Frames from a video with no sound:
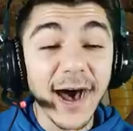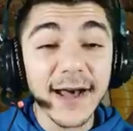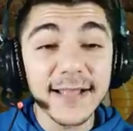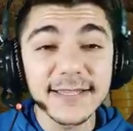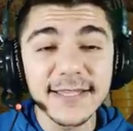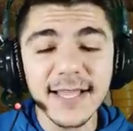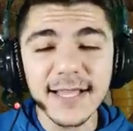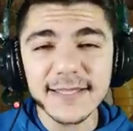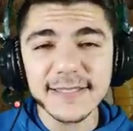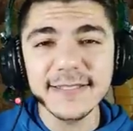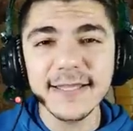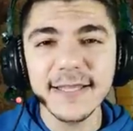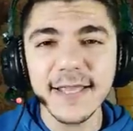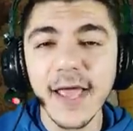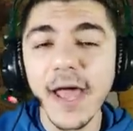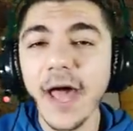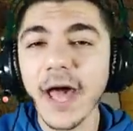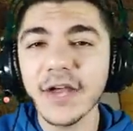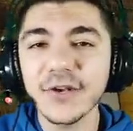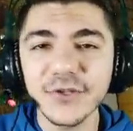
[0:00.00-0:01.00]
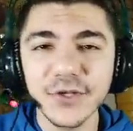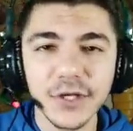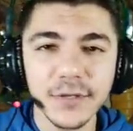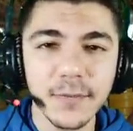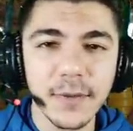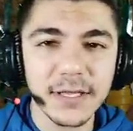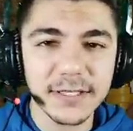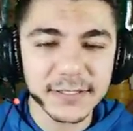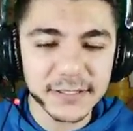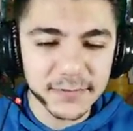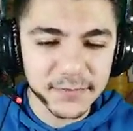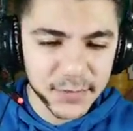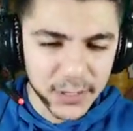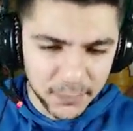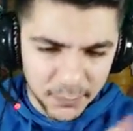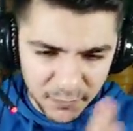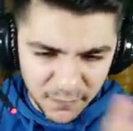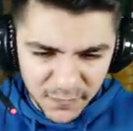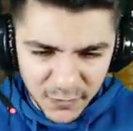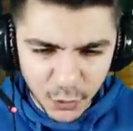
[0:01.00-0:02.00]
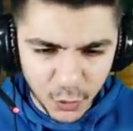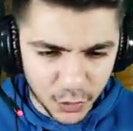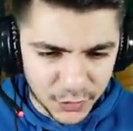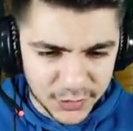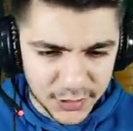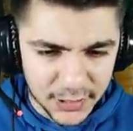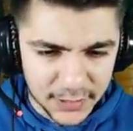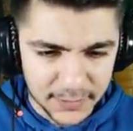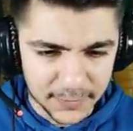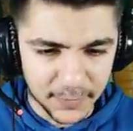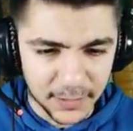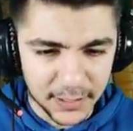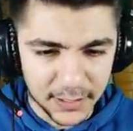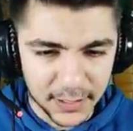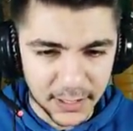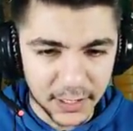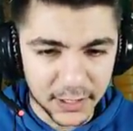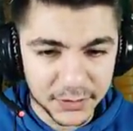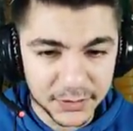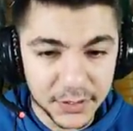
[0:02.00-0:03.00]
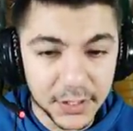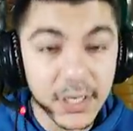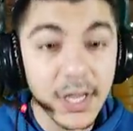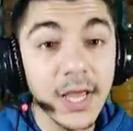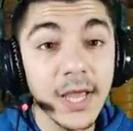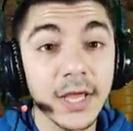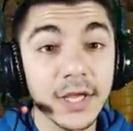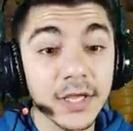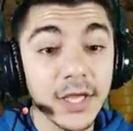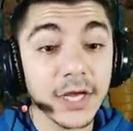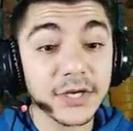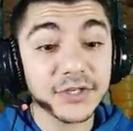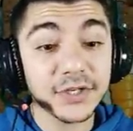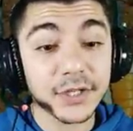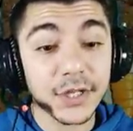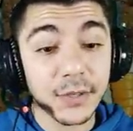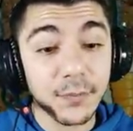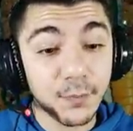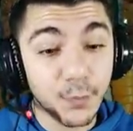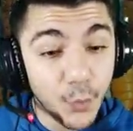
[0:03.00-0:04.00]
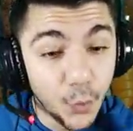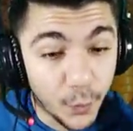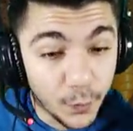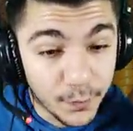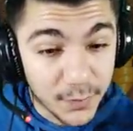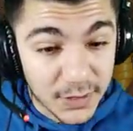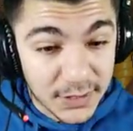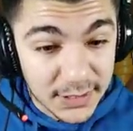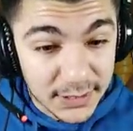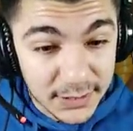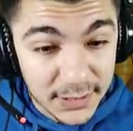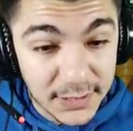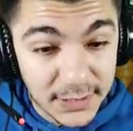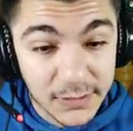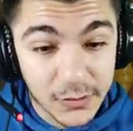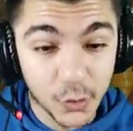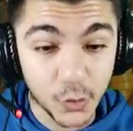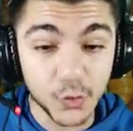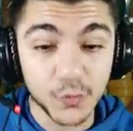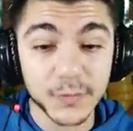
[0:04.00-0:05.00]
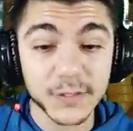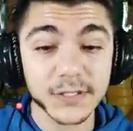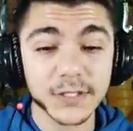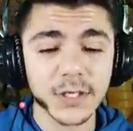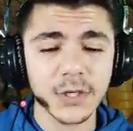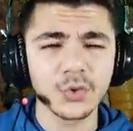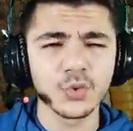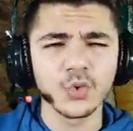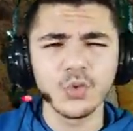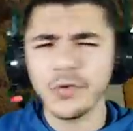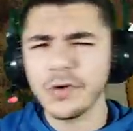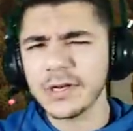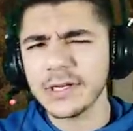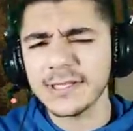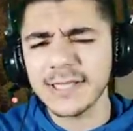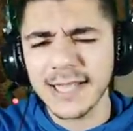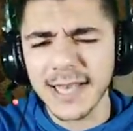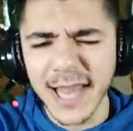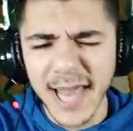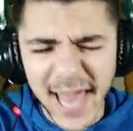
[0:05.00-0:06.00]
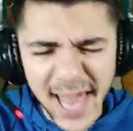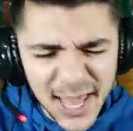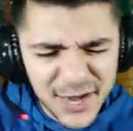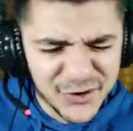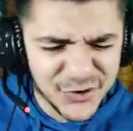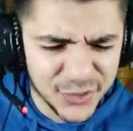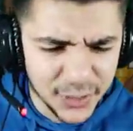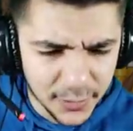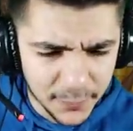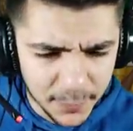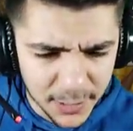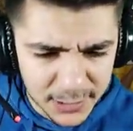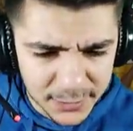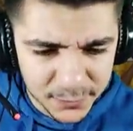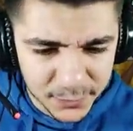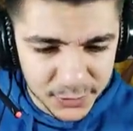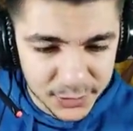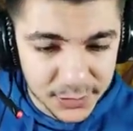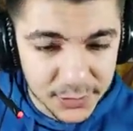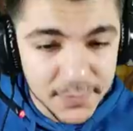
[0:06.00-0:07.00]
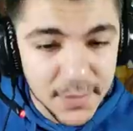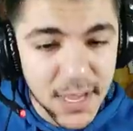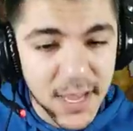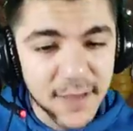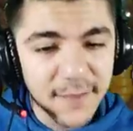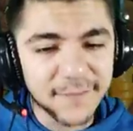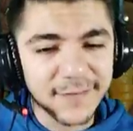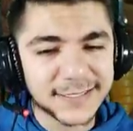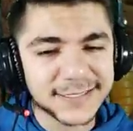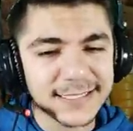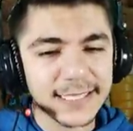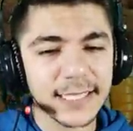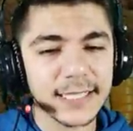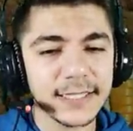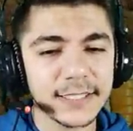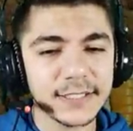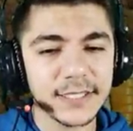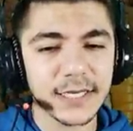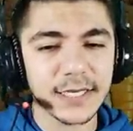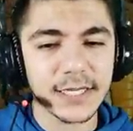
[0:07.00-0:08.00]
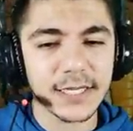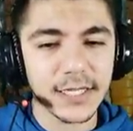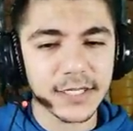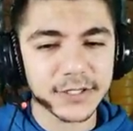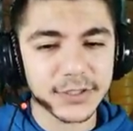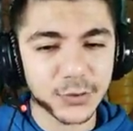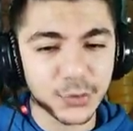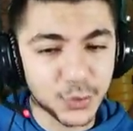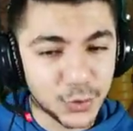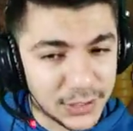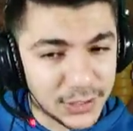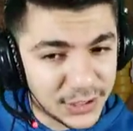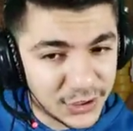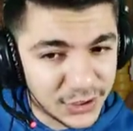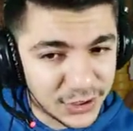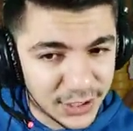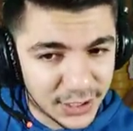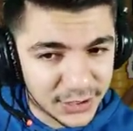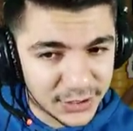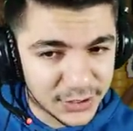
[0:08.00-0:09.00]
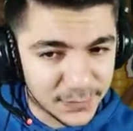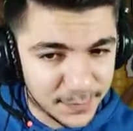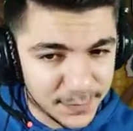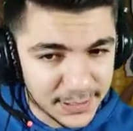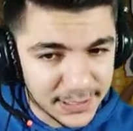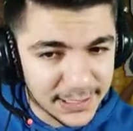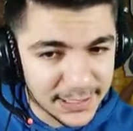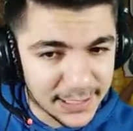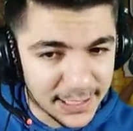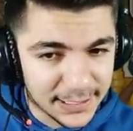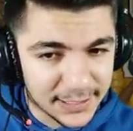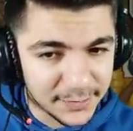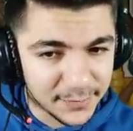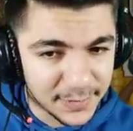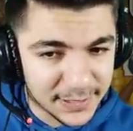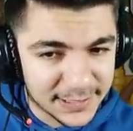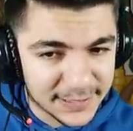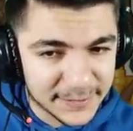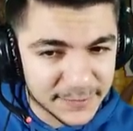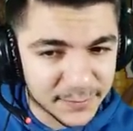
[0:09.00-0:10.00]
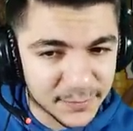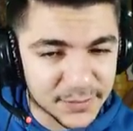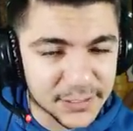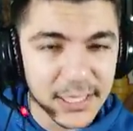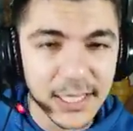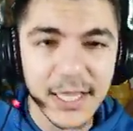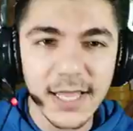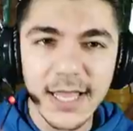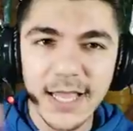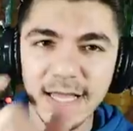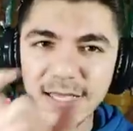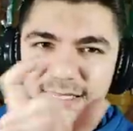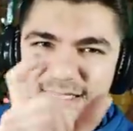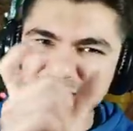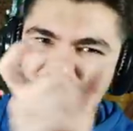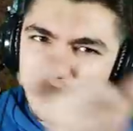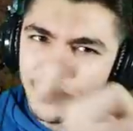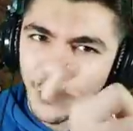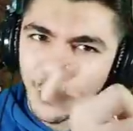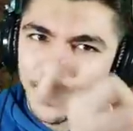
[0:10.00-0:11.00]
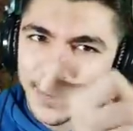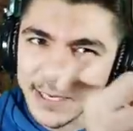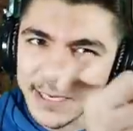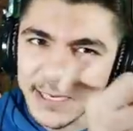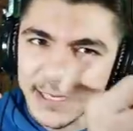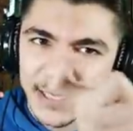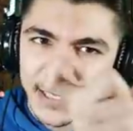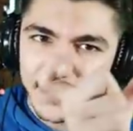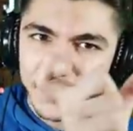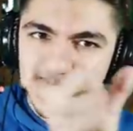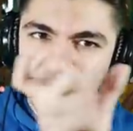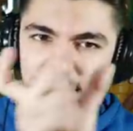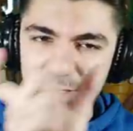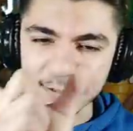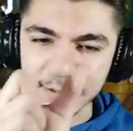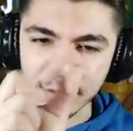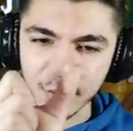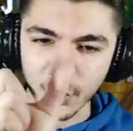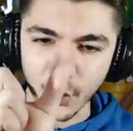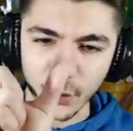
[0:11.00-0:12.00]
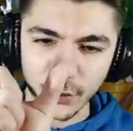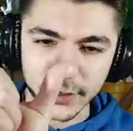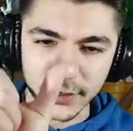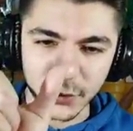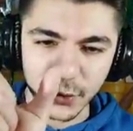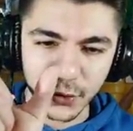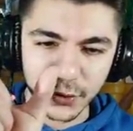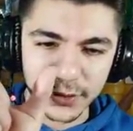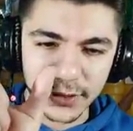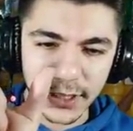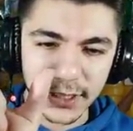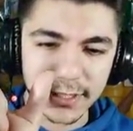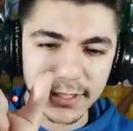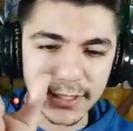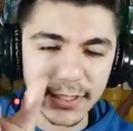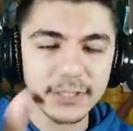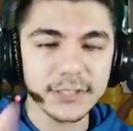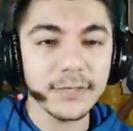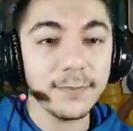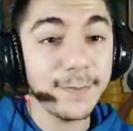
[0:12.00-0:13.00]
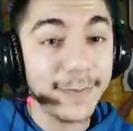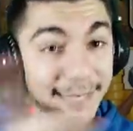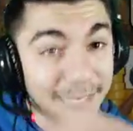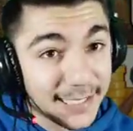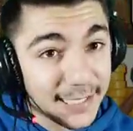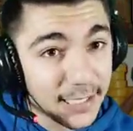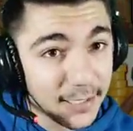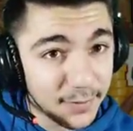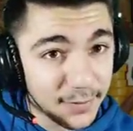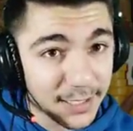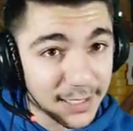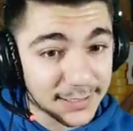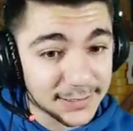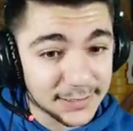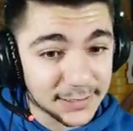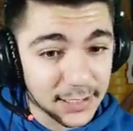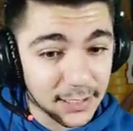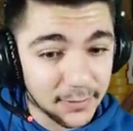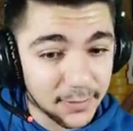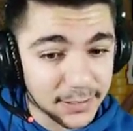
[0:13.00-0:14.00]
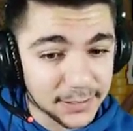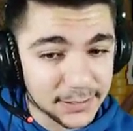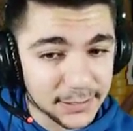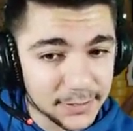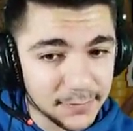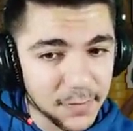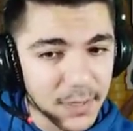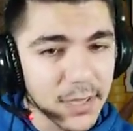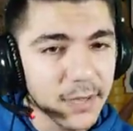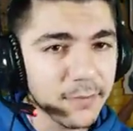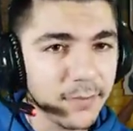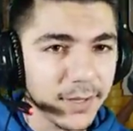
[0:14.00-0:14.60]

A'dan Z'ye her şeye bastım diye bir video çektim arkadaşlar. Gerçekten bombasından savunmasına duvarından her şeyini basmıştım. Ve sadece arkadaşlar şu inşaatçı bilgilendirme kısmında sırf o belediye binasını öneriyor diye arkadaşlar. Belediye binasını da bastım.